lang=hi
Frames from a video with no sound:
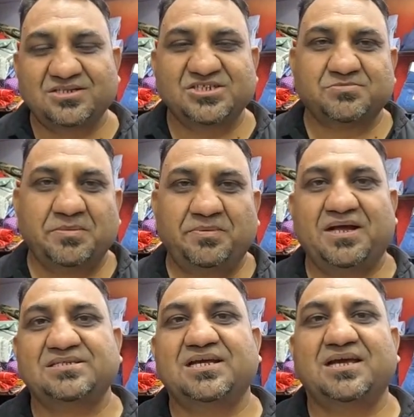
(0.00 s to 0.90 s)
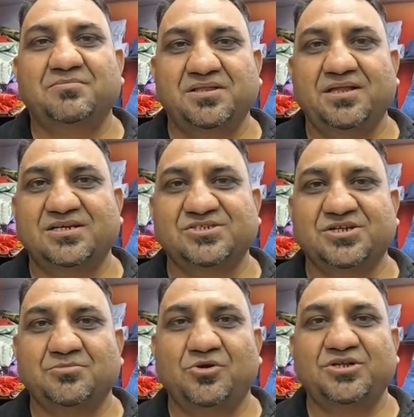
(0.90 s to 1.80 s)
जिसमें प्लाजा है मदीना
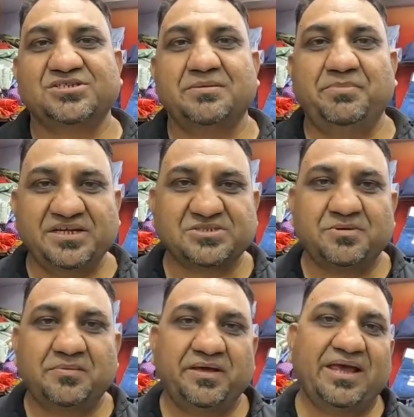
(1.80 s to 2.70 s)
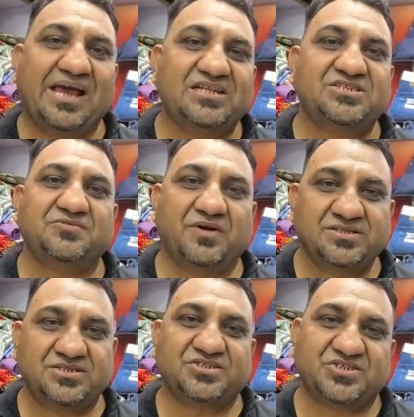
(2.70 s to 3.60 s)
सिटी मॉल इसके बेसमेंट में एल जी
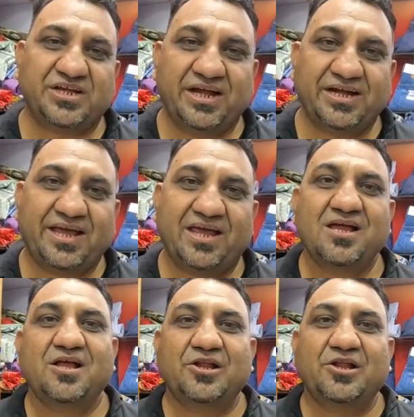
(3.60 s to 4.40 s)
वन सिक्सटी एट है